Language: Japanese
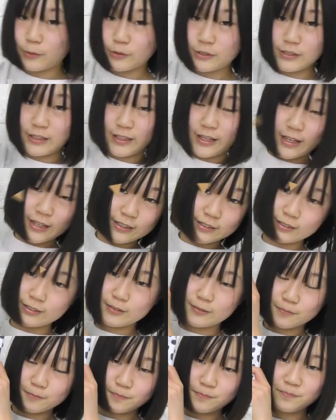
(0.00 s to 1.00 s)
でかい
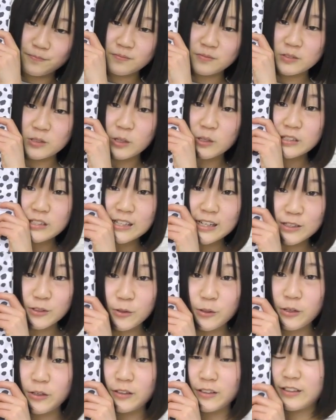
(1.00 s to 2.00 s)
ですこちら
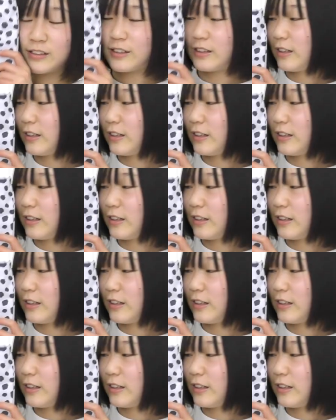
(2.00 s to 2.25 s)
の